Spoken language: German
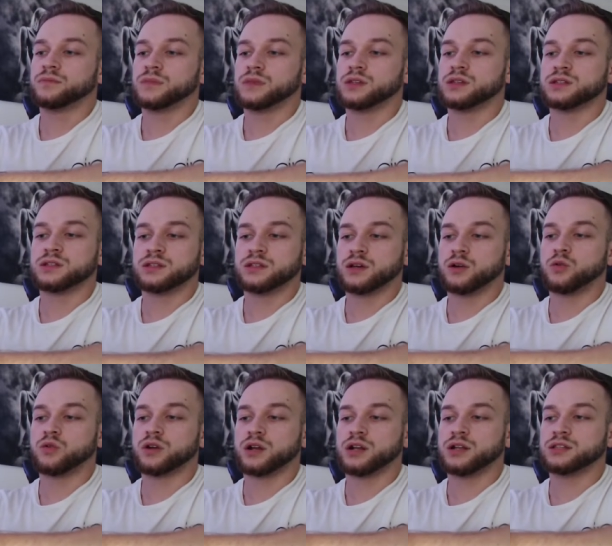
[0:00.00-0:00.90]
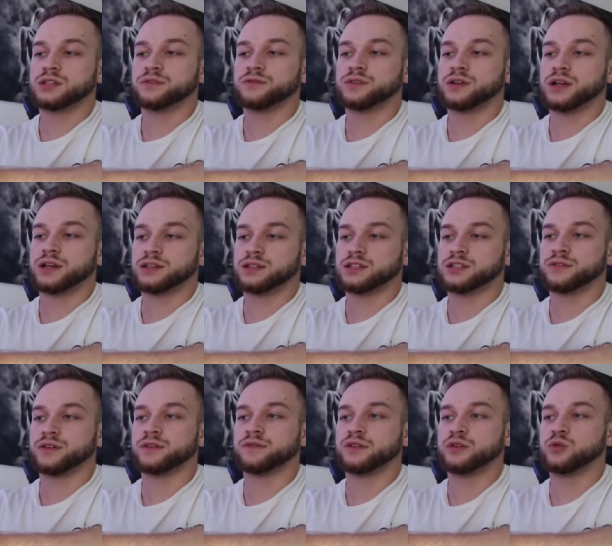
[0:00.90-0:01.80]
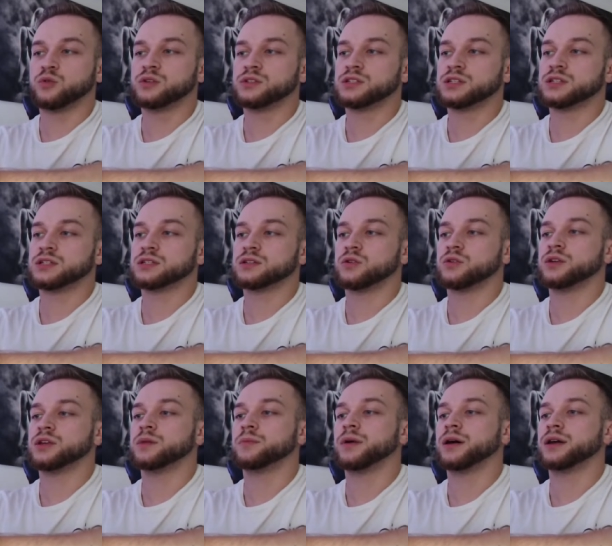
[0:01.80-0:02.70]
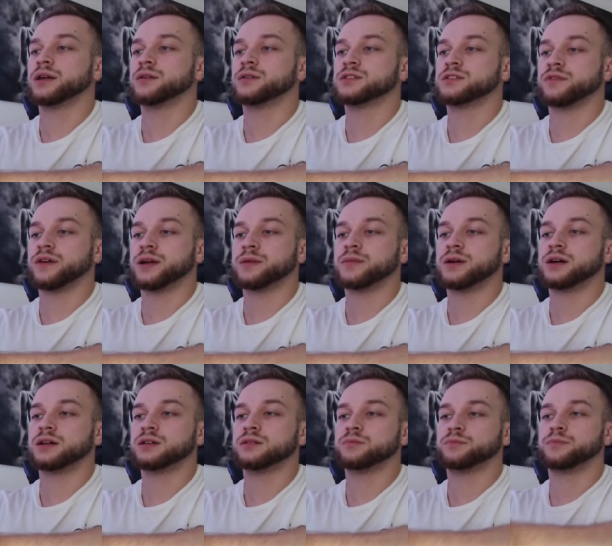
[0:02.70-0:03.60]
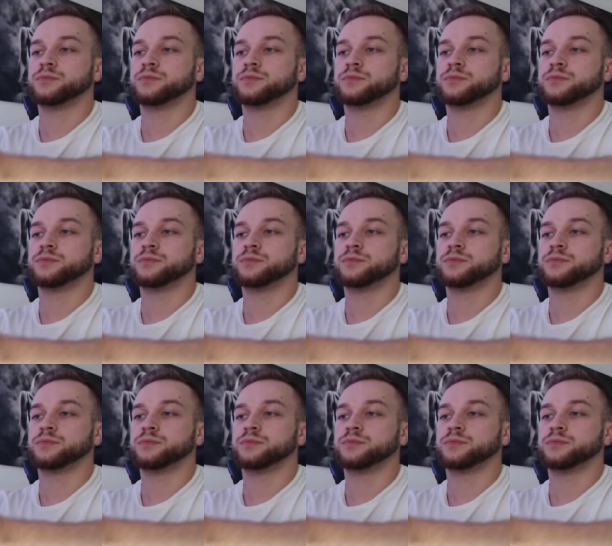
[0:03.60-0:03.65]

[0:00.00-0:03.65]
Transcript: Die sind ja auch relativ gleich, deswegen wiederholt sich das auch hierbei zweimal,